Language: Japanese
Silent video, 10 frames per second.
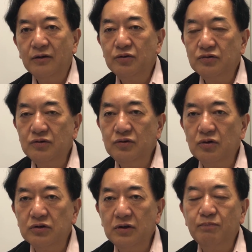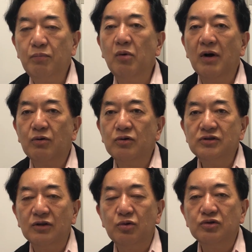とすると日本はこう
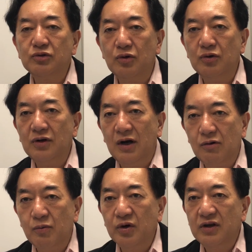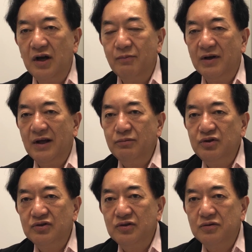した都市国家をもう一回学
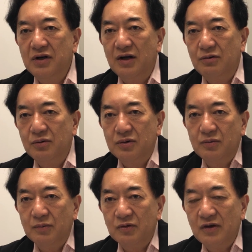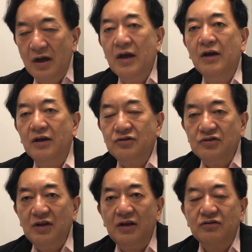ぶ必要があろうと思いますそ
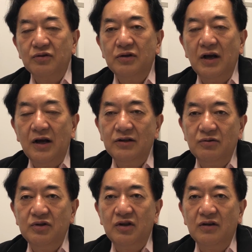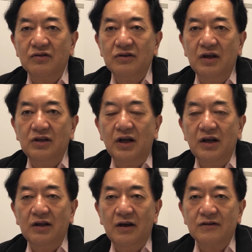してその中においてですね
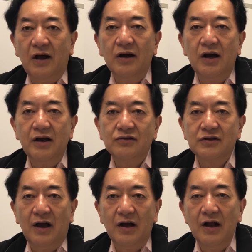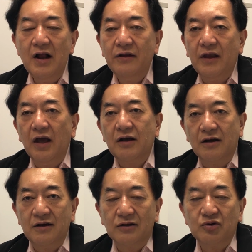イタリアでは3ヶ月間内
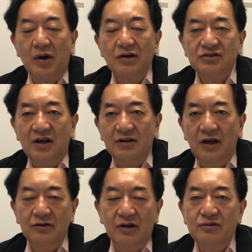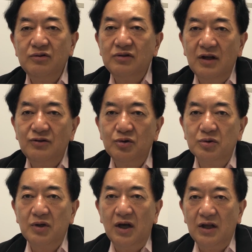閣が組閣されないんで空転
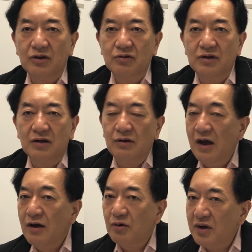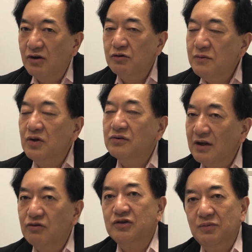状態だと言ったけどこれは生みの
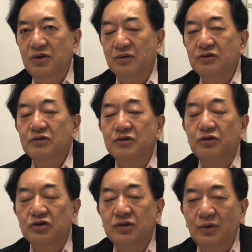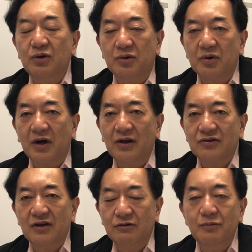楽しみ苦しみどころかで
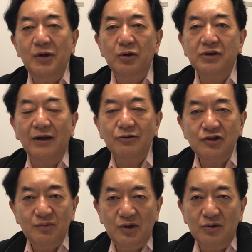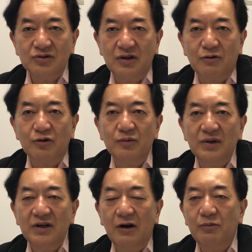すね生みの楽しみとして国
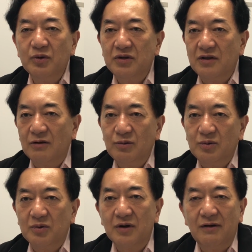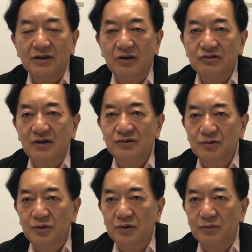民が思ってたというところが私はす
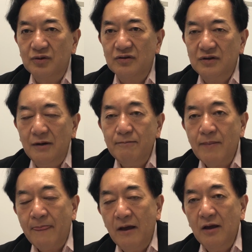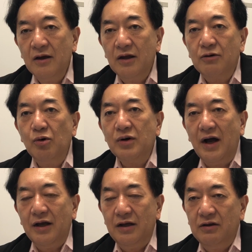ごいと思うんですね今
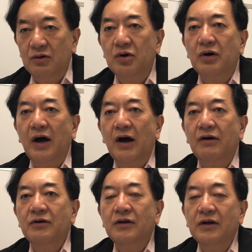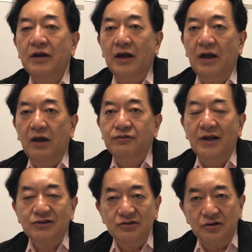回の、えー、
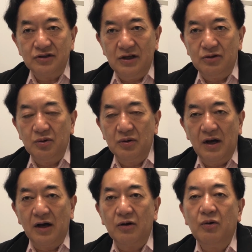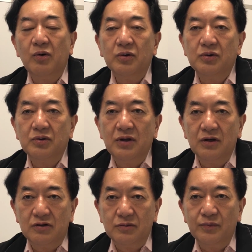2つの政党が合同
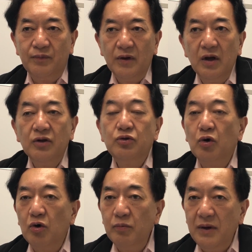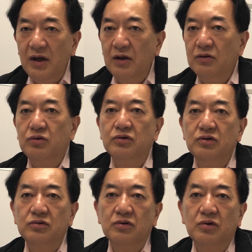で組む同盟と
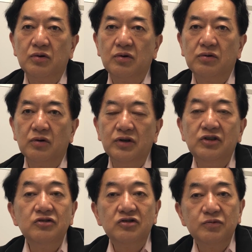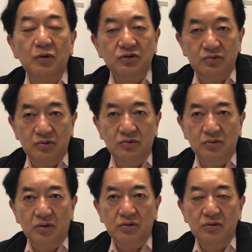いうところと5つ星運
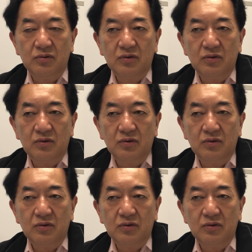動と